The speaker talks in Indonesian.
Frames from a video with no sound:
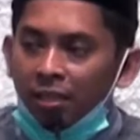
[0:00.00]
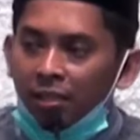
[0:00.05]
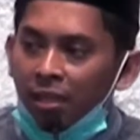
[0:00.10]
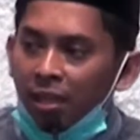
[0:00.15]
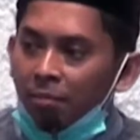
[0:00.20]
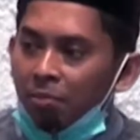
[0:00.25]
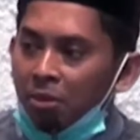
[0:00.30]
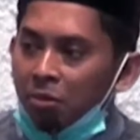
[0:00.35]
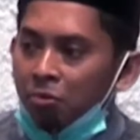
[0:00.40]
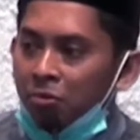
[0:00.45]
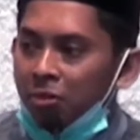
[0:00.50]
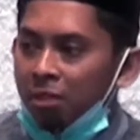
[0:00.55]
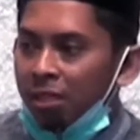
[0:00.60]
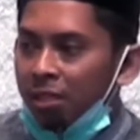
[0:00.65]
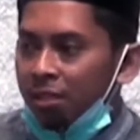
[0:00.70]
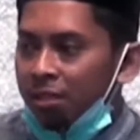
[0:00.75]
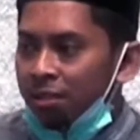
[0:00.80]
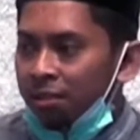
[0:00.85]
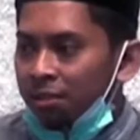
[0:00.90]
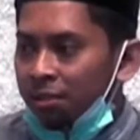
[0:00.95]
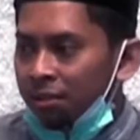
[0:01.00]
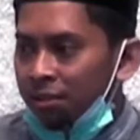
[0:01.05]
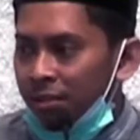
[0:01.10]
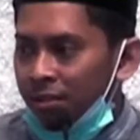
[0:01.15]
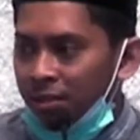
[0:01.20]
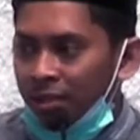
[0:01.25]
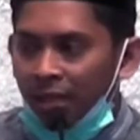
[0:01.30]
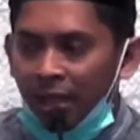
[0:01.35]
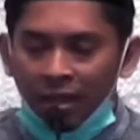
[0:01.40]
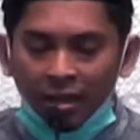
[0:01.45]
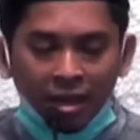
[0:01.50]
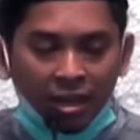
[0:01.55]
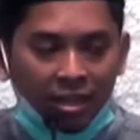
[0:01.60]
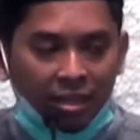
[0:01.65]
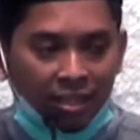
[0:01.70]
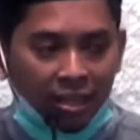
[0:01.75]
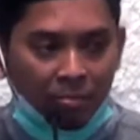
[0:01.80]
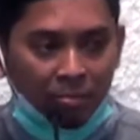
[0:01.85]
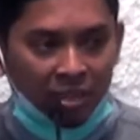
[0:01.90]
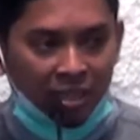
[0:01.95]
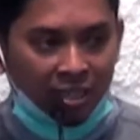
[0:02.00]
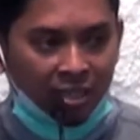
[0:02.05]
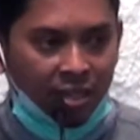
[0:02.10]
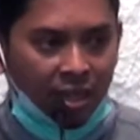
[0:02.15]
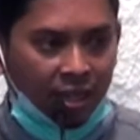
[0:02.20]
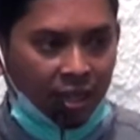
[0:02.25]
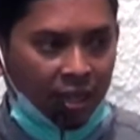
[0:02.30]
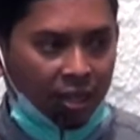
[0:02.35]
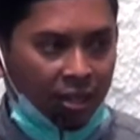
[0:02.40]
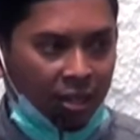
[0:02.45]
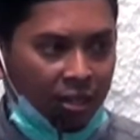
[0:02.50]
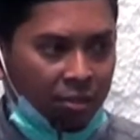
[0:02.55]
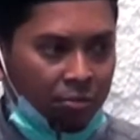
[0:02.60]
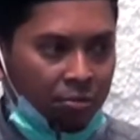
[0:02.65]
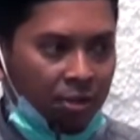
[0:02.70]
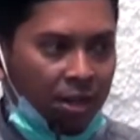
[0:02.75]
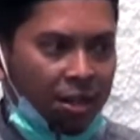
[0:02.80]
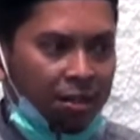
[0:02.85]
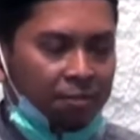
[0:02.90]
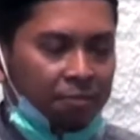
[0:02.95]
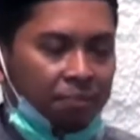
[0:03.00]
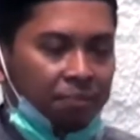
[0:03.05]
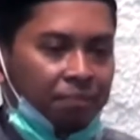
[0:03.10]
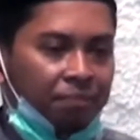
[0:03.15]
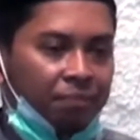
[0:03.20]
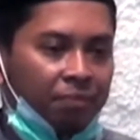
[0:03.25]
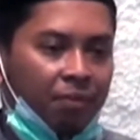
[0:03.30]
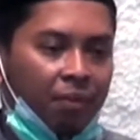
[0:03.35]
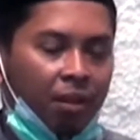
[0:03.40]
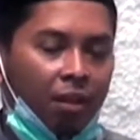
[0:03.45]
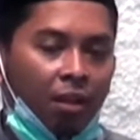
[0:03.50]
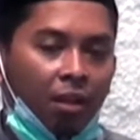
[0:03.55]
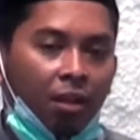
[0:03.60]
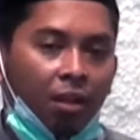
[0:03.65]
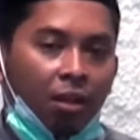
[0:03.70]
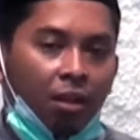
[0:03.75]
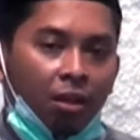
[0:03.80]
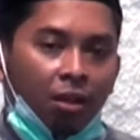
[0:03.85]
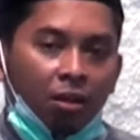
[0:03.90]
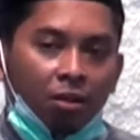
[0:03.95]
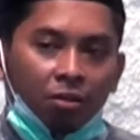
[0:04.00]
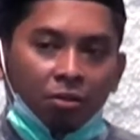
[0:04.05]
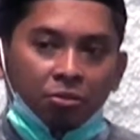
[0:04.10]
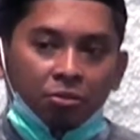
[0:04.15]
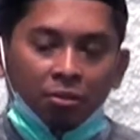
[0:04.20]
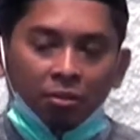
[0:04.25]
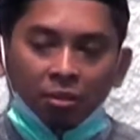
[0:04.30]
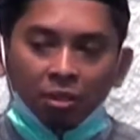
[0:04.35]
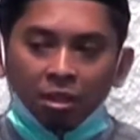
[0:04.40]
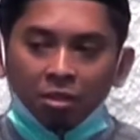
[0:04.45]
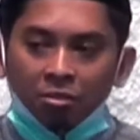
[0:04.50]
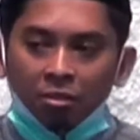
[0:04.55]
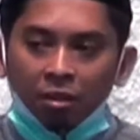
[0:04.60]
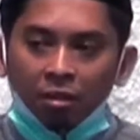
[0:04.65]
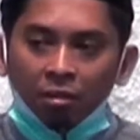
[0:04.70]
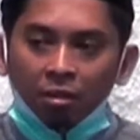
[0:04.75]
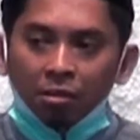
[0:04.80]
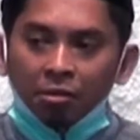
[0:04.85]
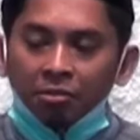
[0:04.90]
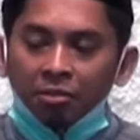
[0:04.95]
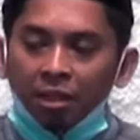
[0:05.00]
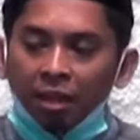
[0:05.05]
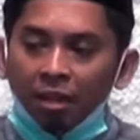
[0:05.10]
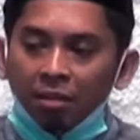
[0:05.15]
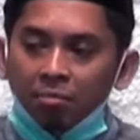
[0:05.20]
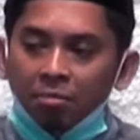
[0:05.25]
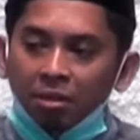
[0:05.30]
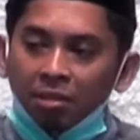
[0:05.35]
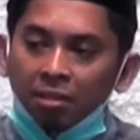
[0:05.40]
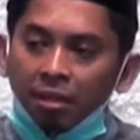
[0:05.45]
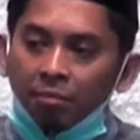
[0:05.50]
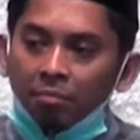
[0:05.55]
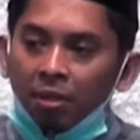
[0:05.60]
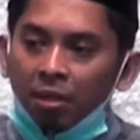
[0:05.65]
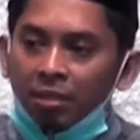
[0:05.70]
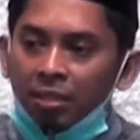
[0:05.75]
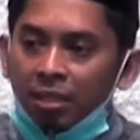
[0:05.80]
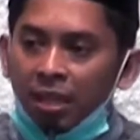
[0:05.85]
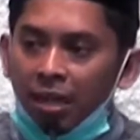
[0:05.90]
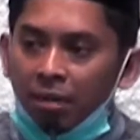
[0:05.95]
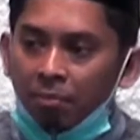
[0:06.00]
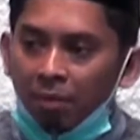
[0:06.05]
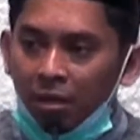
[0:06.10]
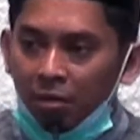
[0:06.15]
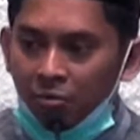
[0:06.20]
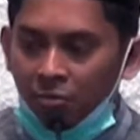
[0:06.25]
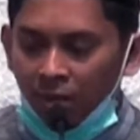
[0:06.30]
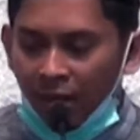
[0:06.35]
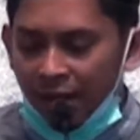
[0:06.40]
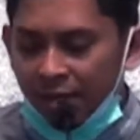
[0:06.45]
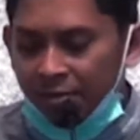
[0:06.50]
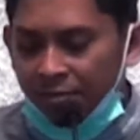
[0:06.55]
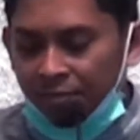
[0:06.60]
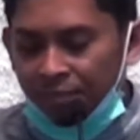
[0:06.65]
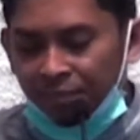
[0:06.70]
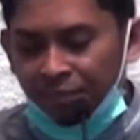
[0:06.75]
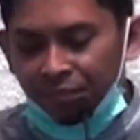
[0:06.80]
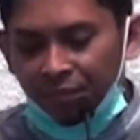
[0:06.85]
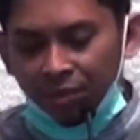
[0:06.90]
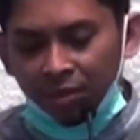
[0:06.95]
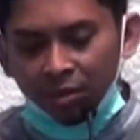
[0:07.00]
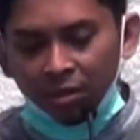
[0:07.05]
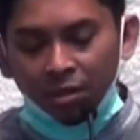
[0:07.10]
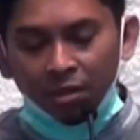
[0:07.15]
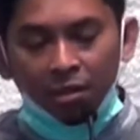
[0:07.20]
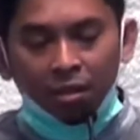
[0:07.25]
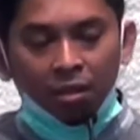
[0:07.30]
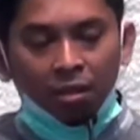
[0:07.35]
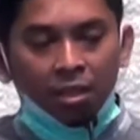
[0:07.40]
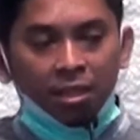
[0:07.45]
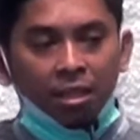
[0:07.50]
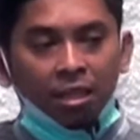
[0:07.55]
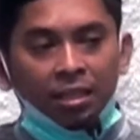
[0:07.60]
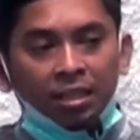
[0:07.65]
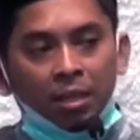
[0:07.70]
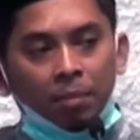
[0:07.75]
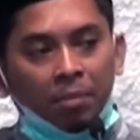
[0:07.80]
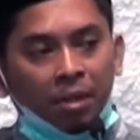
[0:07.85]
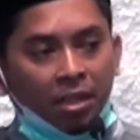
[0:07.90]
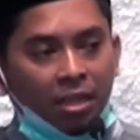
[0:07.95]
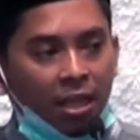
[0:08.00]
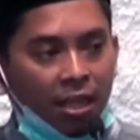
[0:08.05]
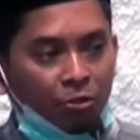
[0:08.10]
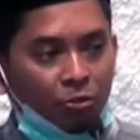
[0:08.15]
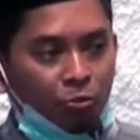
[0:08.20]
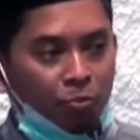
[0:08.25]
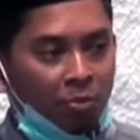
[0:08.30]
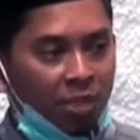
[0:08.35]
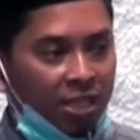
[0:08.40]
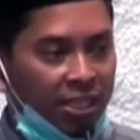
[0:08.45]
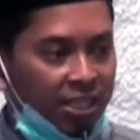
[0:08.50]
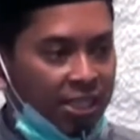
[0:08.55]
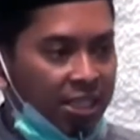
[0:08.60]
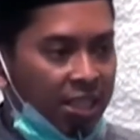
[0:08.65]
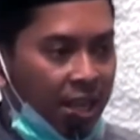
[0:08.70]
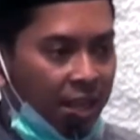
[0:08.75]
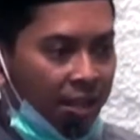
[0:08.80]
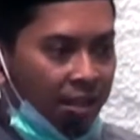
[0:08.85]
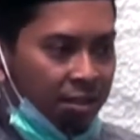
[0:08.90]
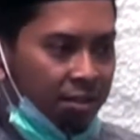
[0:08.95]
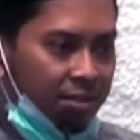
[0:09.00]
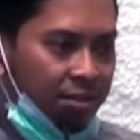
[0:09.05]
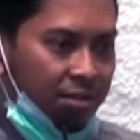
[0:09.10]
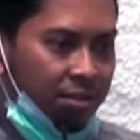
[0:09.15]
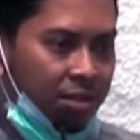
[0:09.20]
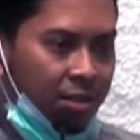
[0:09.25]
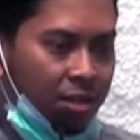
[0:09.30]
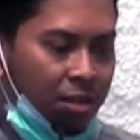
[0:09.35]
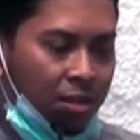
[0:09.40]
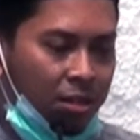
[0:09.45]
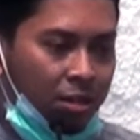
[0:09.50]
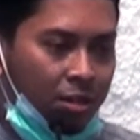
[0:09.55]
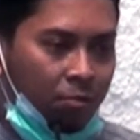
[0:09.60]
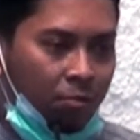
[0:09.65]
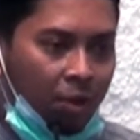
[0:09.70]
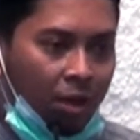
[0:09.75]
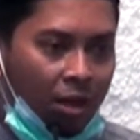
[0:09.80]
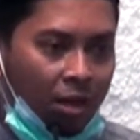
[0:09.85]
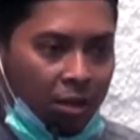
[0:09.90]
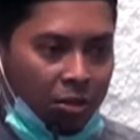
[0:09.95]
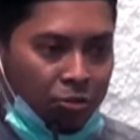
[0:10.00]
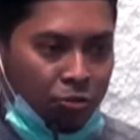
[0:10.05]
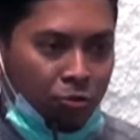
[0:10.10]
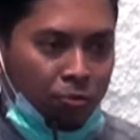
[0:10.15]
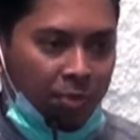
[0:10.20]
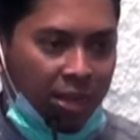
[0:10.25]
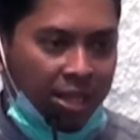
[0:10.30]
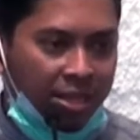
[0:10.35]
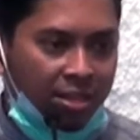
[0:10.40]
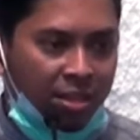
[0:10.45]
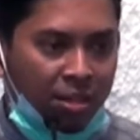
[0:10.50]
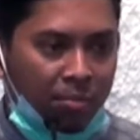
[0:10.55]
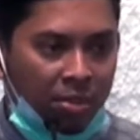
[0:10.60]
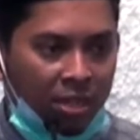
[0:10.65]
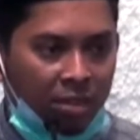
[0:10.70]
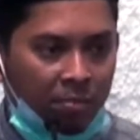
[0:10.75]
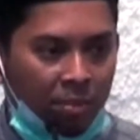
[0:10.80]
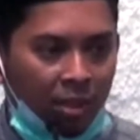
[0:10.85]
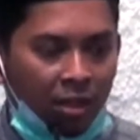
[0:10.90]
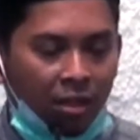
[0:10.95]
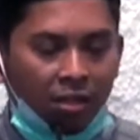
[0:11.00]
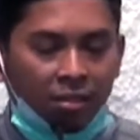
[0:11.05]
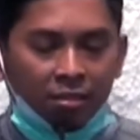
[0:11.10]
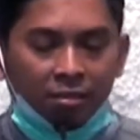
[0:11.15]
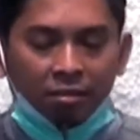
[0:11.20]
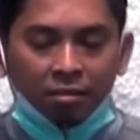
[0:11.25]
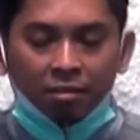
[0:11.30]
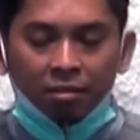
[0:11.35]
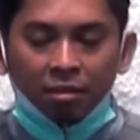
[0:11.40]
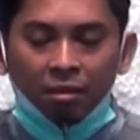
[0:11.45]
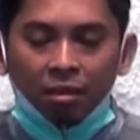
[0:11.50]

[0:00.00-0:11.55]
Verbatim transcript: kita merugi karena kita meninggalkan Al-Quran? Rasulullah SAW bersabda di dalam Al-Quran, Ida tabayatum bil'inah, wa akhattum aznabal bakar,